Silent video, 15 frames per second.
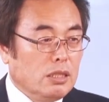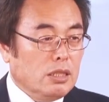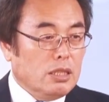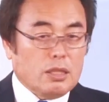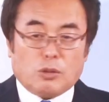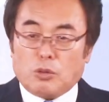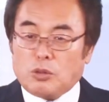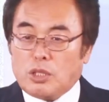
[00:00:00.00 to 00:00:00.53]

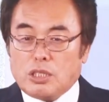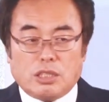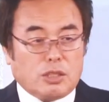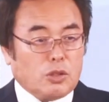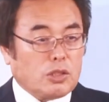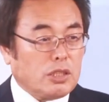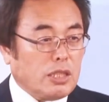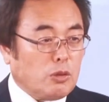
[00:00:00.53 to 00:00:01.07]
今度一度
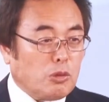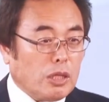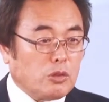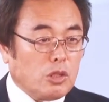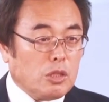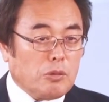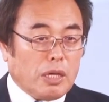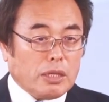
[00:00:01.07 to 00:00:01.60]
来てくれと
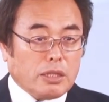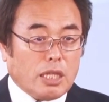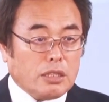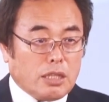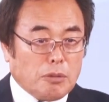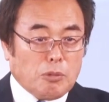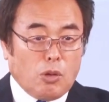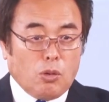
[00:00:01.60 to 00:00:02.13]
言われていて
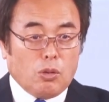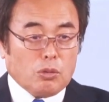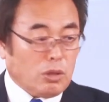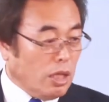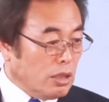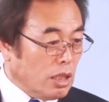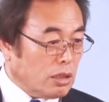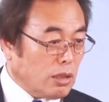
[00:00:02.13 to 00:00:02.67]
もなん
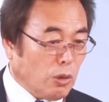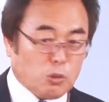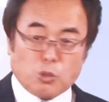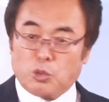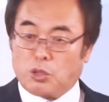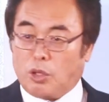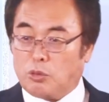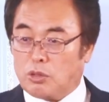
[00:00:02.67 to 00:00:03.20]
で来たのこういう
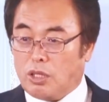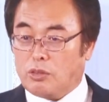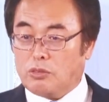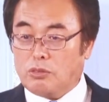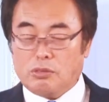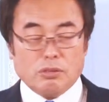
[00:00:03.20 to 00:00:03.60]
顔なん